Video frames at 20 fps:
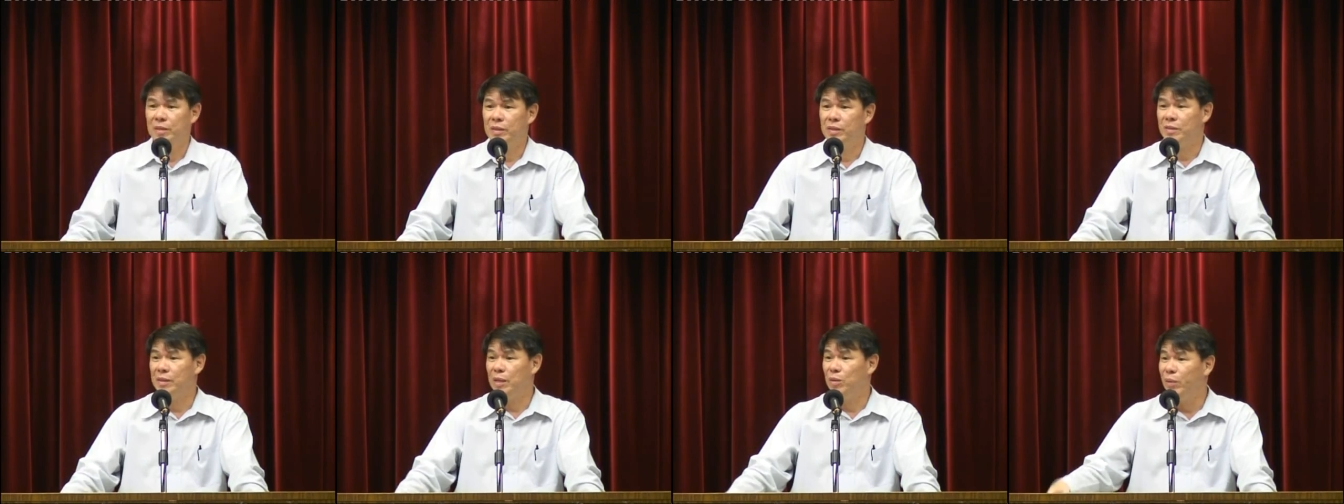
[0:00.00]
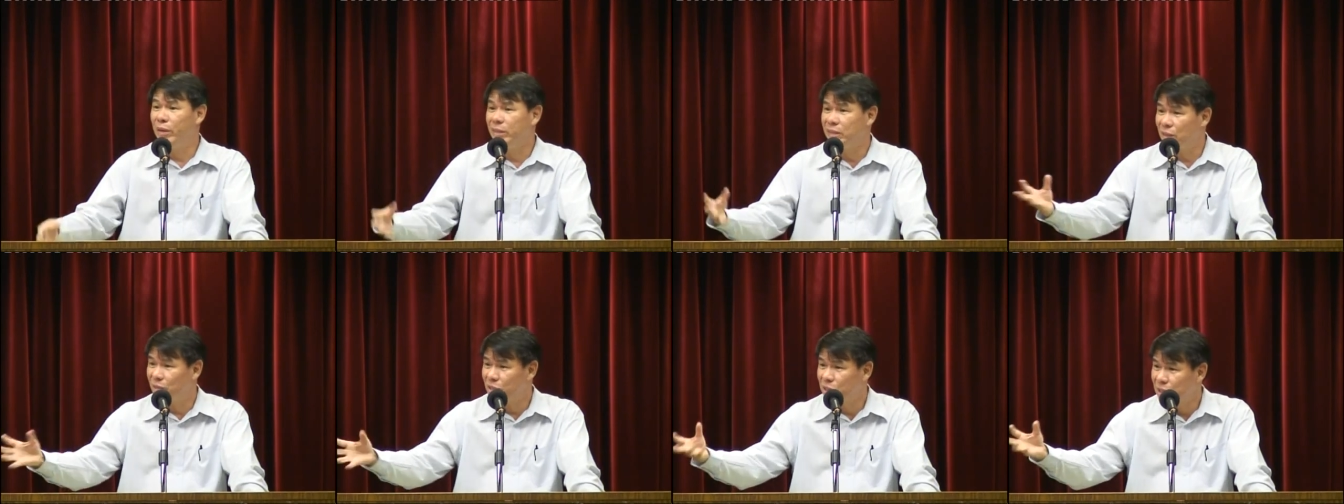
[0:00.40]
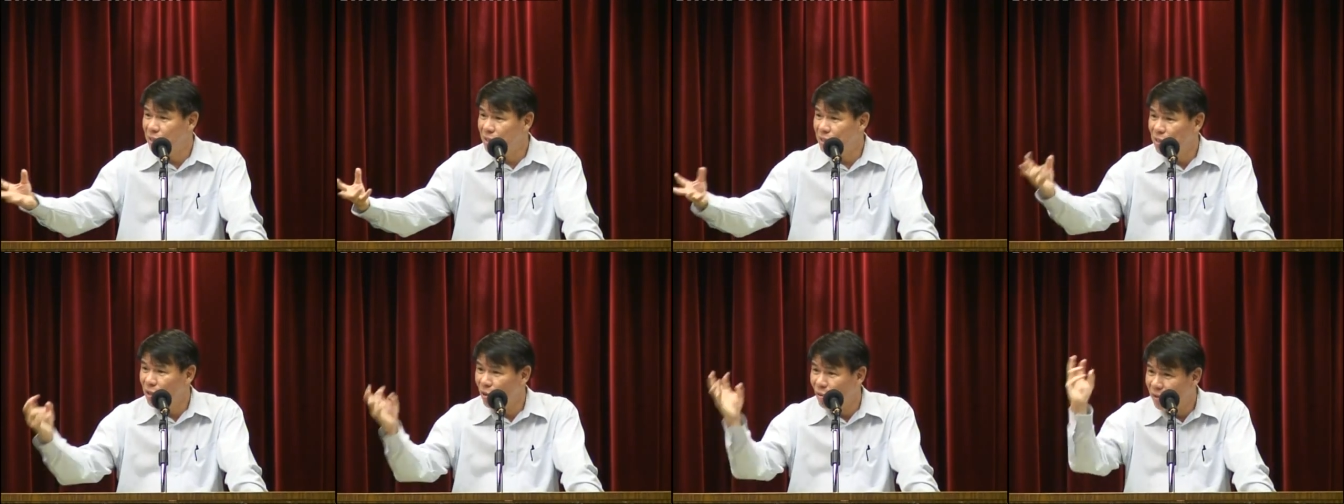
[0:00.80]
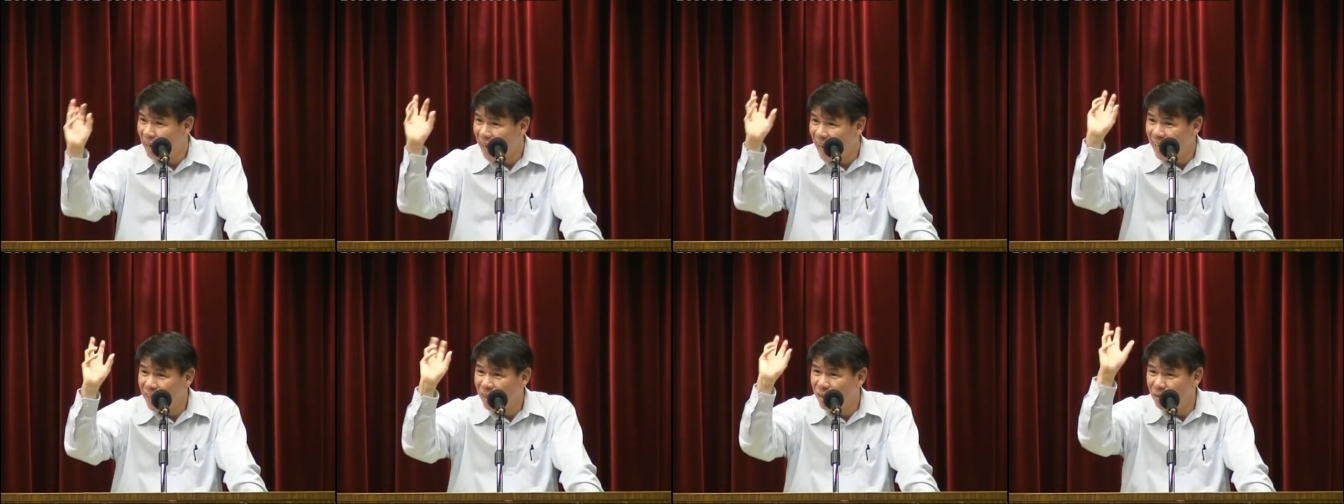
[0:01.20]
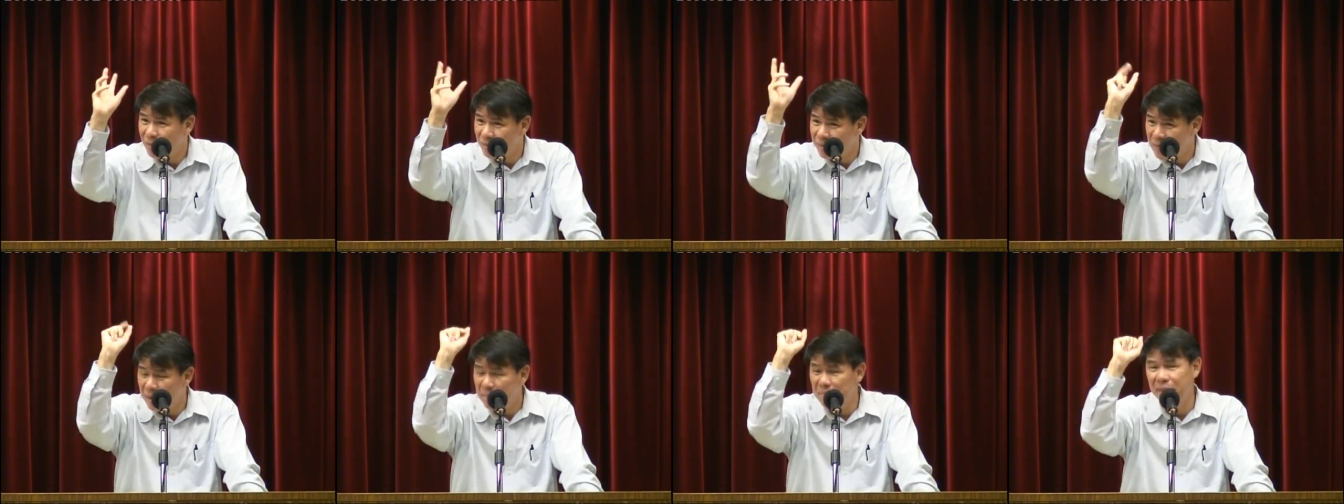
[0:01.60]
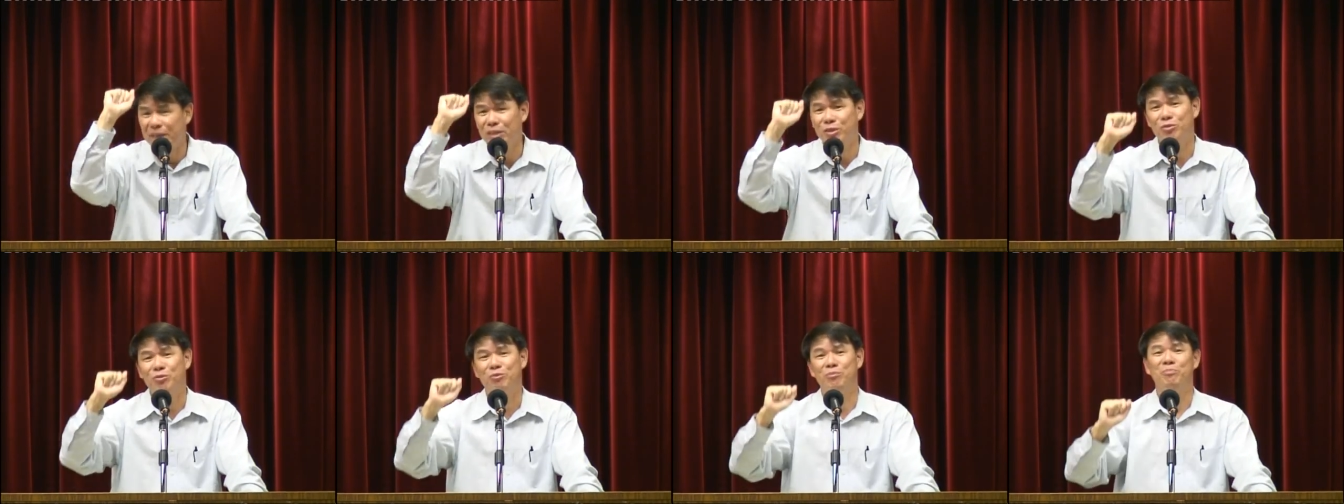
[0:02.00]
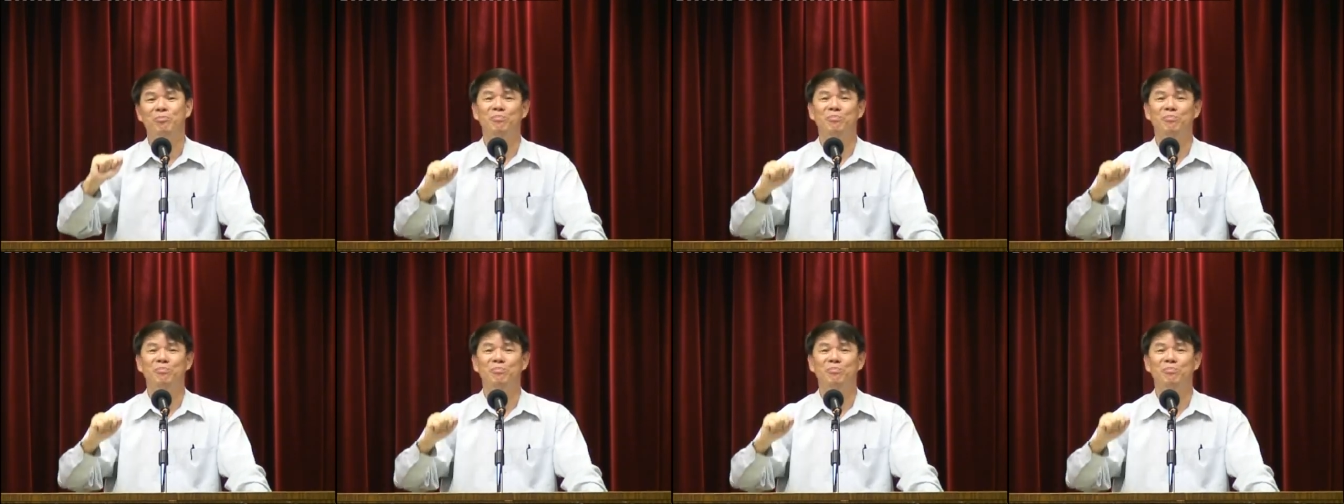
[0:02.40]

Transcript: 神会叫四头开口赞美主；